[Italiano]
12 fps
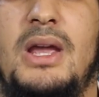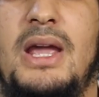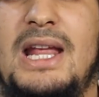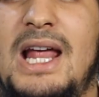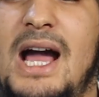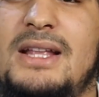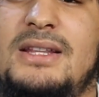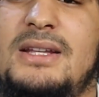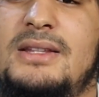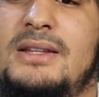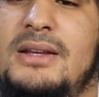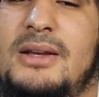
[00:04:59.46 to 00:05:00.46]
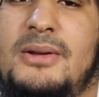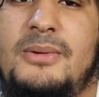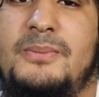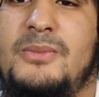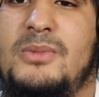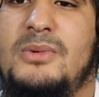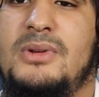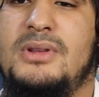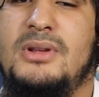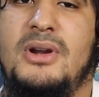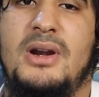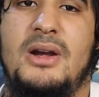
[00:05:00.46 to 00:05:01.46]
Il Hadith
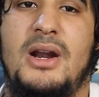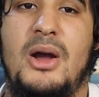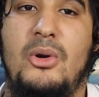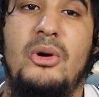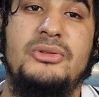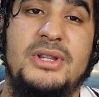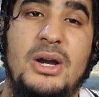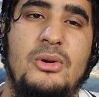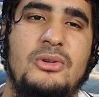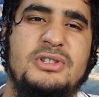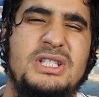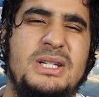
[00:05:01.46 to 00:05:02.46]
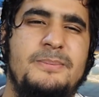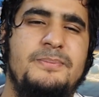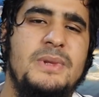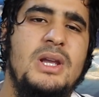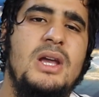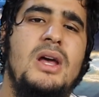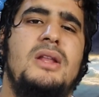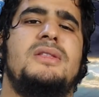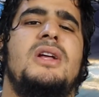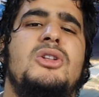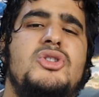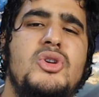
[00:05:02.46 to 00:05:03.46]
racconta così:
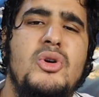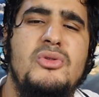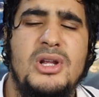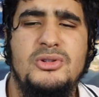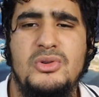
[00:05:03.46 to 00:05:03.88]
Nel giorno del